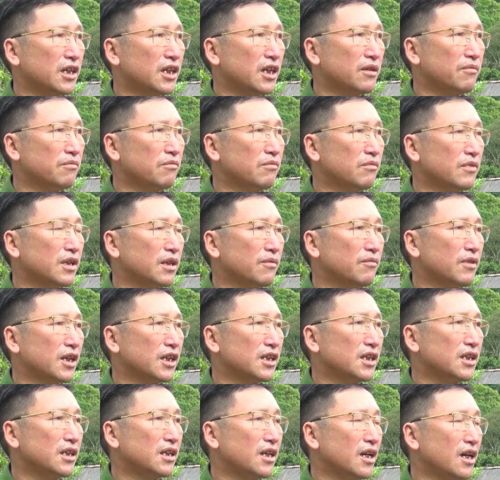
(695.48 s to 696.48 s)
tháng năm năm
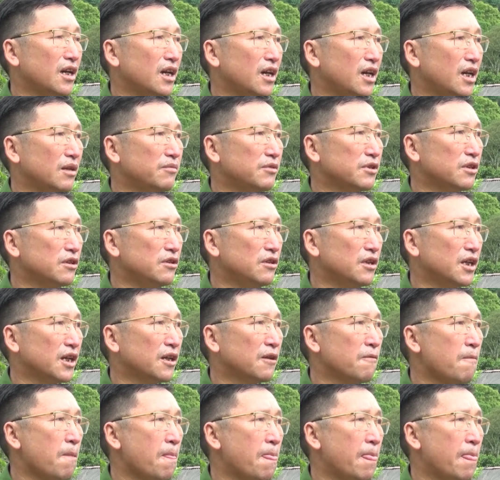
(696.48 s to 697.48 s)
hai nghìn không trăm hai mươi tư này.